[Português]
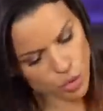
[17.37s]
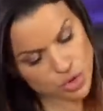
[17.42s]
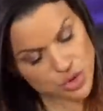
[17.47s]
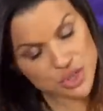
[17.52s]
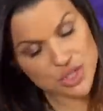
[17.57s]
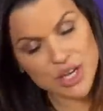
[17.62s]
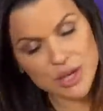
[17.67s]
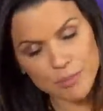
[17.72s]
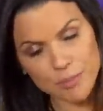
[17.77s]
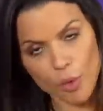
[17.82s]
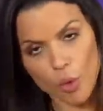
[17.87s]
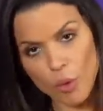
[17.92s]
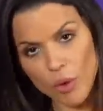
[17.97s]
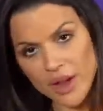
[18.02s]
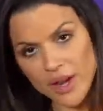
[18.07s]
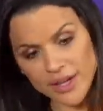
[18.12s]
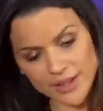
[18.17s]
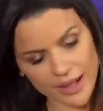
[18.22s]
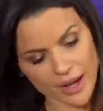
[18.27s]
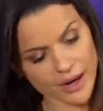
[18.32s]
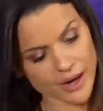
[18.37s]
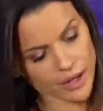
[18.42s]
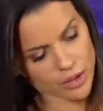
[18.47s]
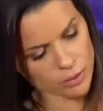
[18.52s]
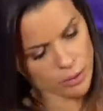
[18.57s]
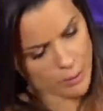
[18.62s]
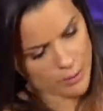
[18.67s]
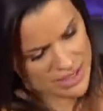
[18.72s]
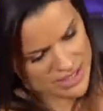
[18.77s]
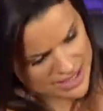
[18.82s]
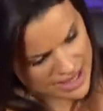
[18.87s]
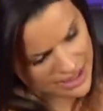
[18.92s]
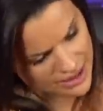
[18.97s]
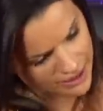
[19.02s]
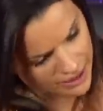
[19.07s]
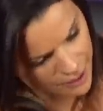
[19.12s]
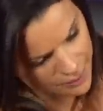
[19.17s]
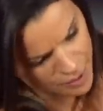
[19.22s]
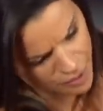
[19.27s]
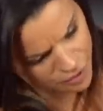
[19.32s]
O Simple, ele tá ganhando uma
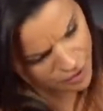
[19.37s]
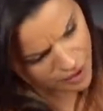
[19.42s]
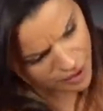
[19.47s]
mesada, né, meu